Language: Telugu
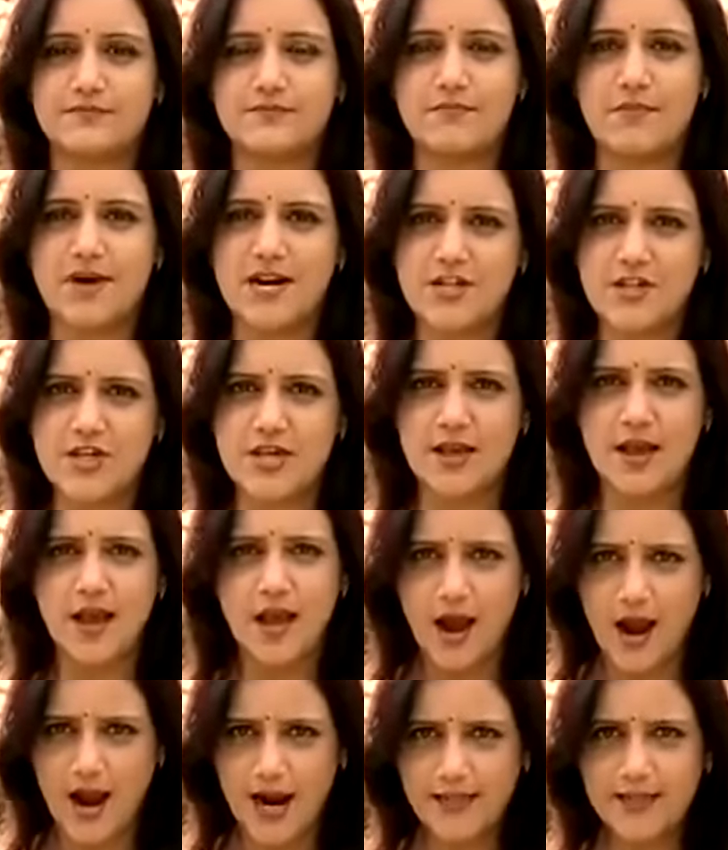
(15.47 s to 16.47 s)
మనిషి
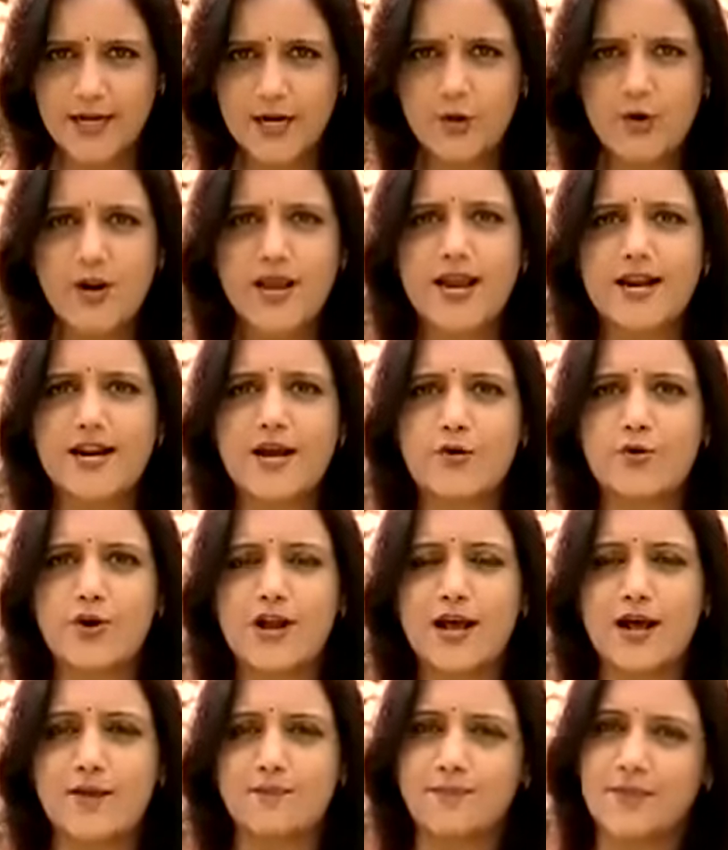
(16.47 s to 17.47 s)
ఐదడుగులే అయినా కూడా
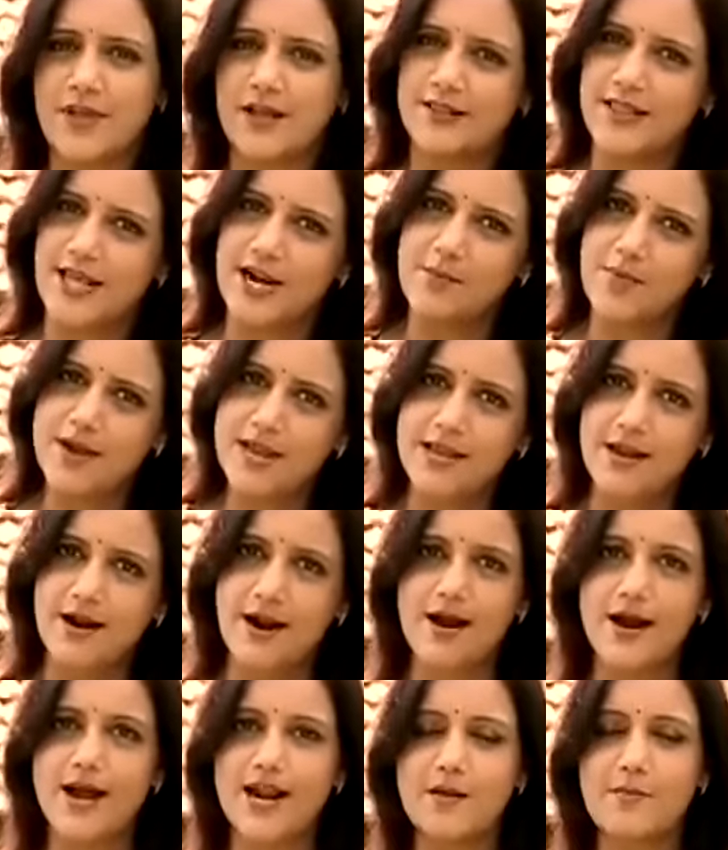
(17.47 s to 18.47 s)
తెరపైకి
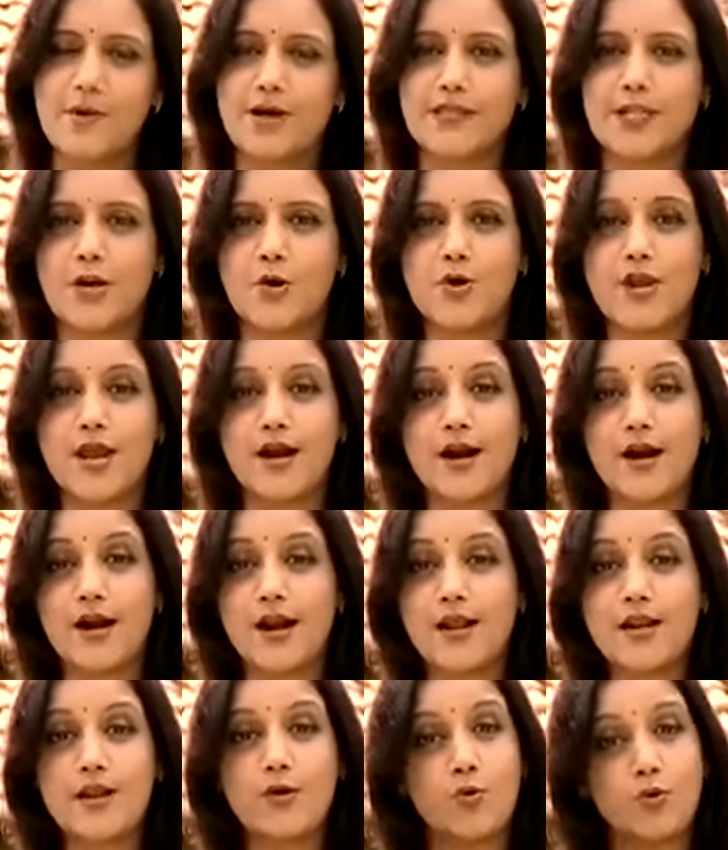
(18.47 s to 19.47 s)
రాగానే మాత్రం
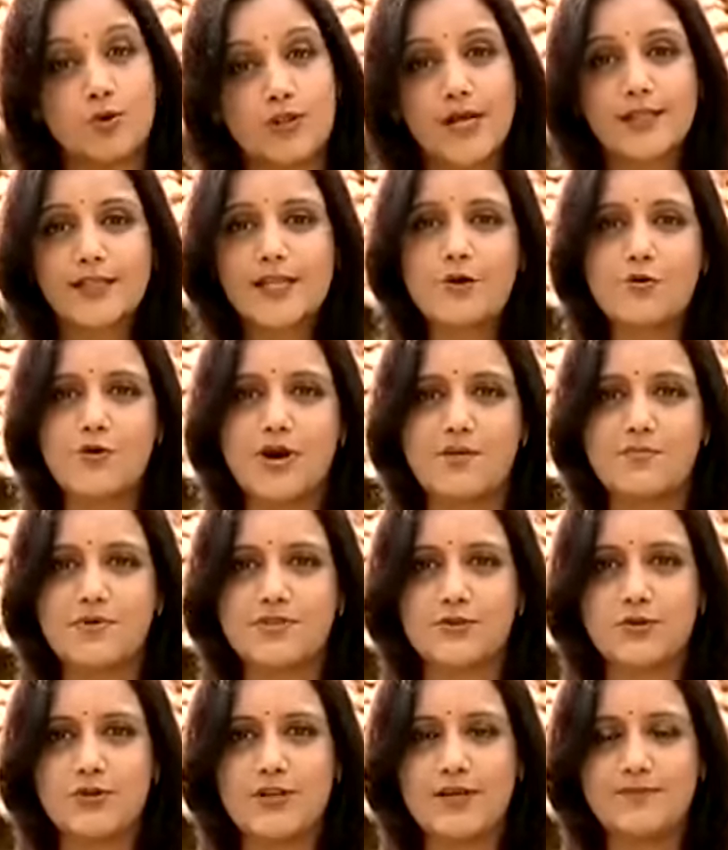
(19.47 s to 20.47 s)
ఎక్కడలేని హుందాతనం
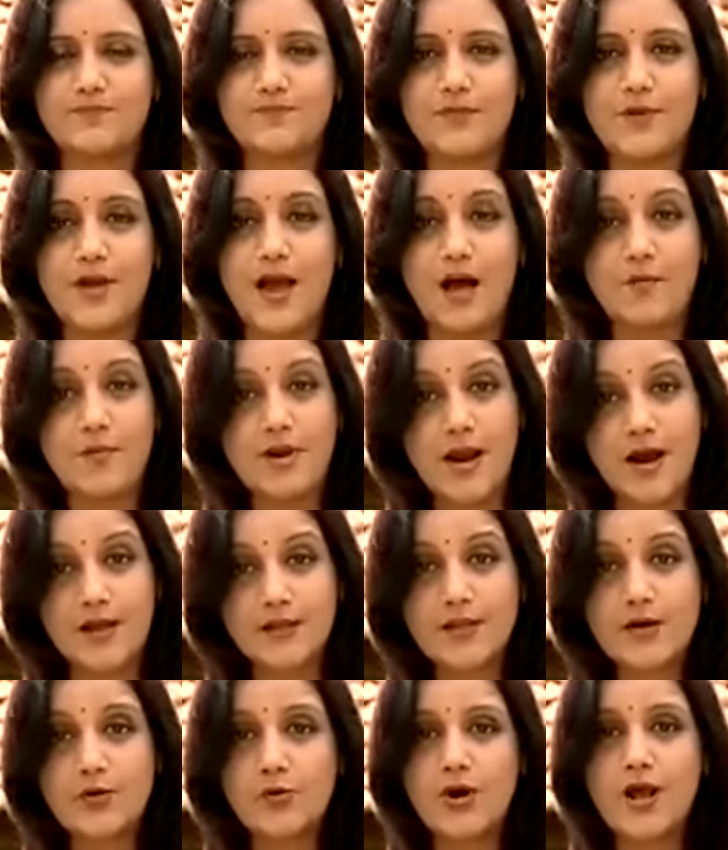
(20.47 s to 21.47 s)
కనిపిస్తుంది ఆమె
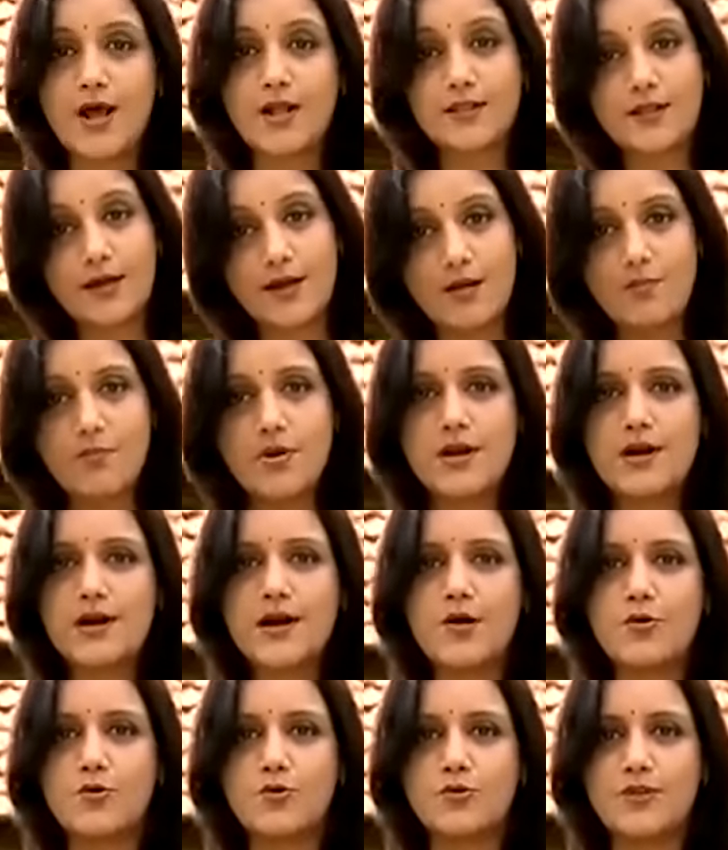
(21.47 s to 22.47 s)
గాత్రం కూడా అంత గంభీరంగా
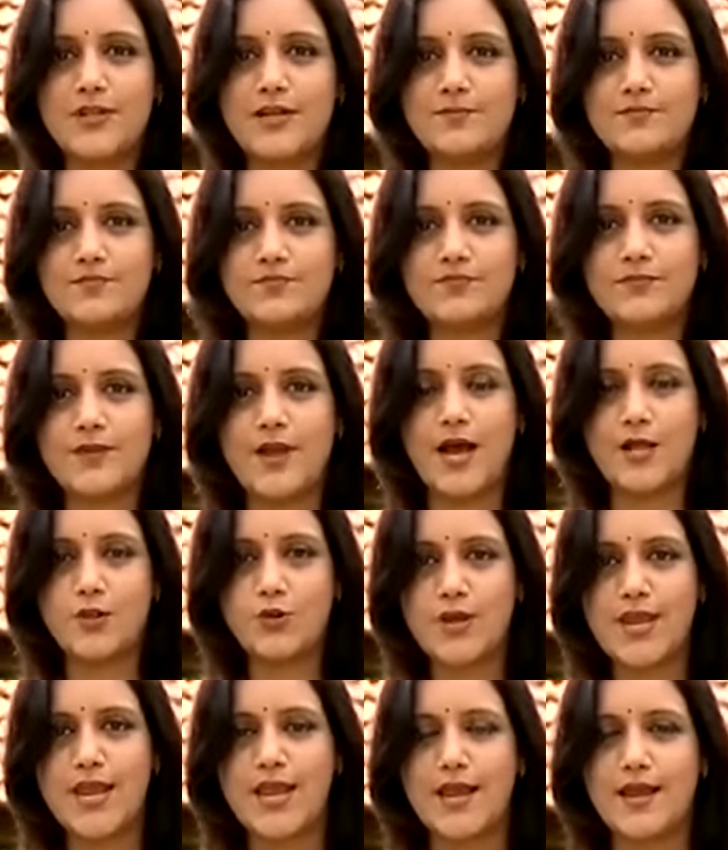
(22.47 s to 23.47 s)
ఉంటుంది
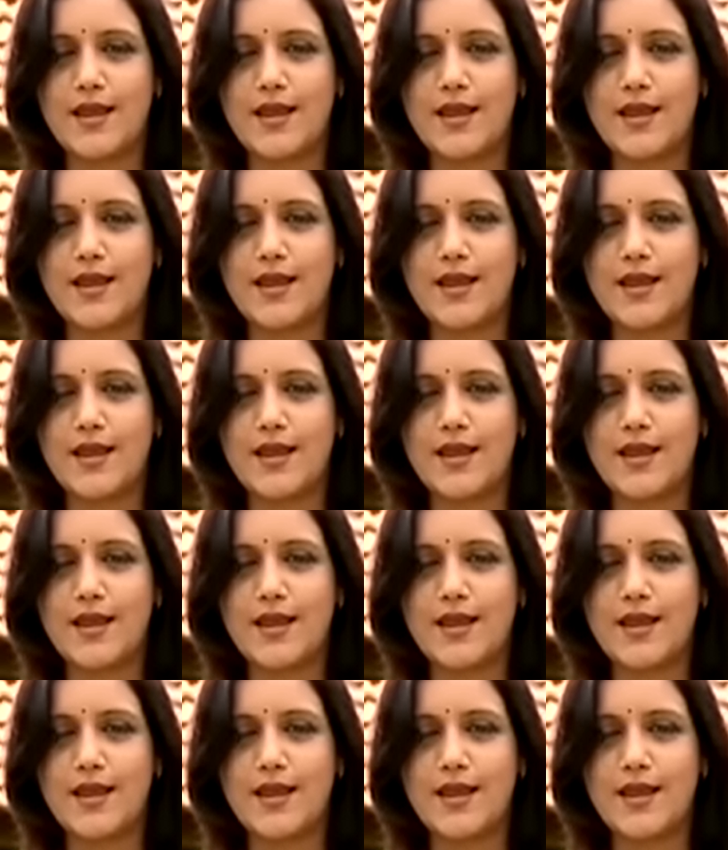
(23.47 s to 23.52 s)
అందుకే